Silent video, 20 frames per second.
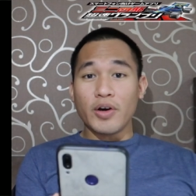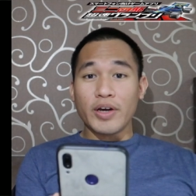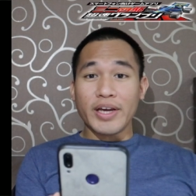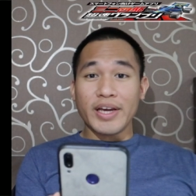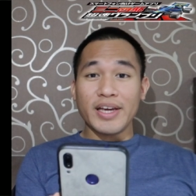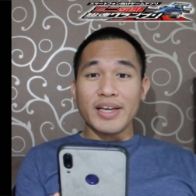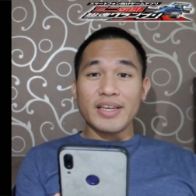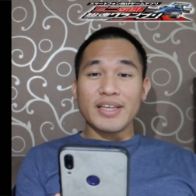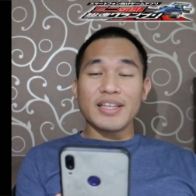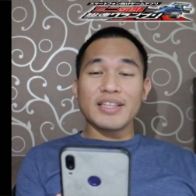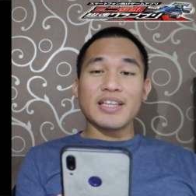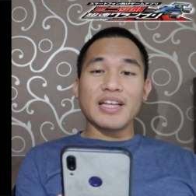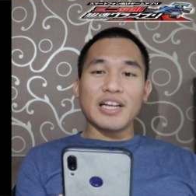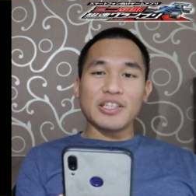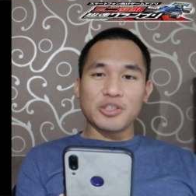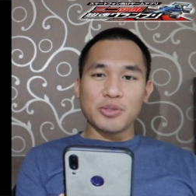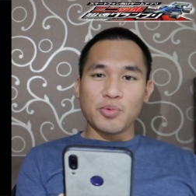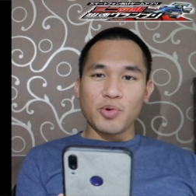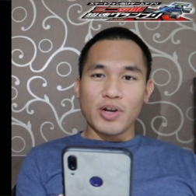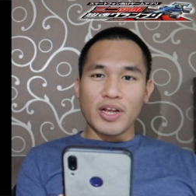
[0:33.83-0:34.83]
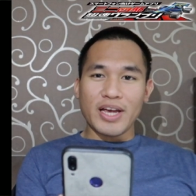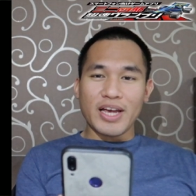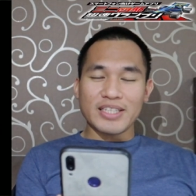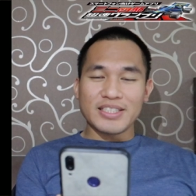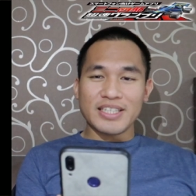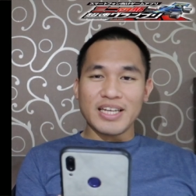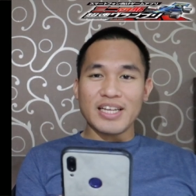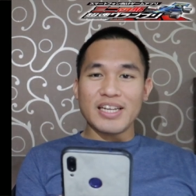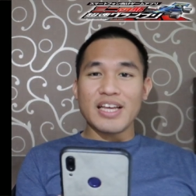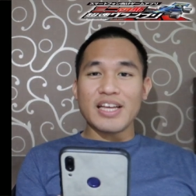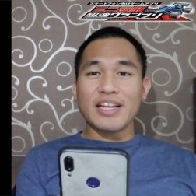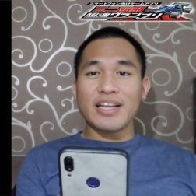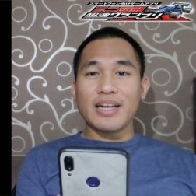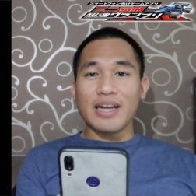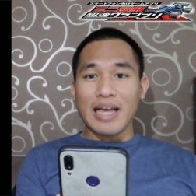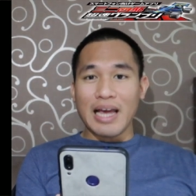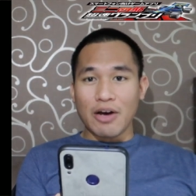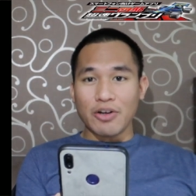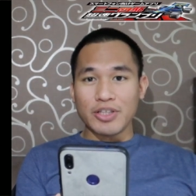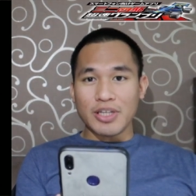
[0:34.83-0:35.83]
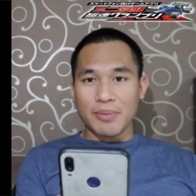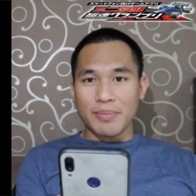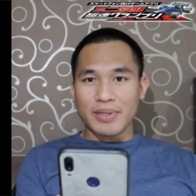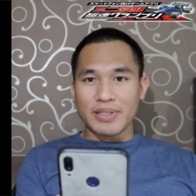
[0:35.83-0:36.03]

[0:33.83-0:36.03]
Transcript: Oke, kita langsung mulai aja dari layout yang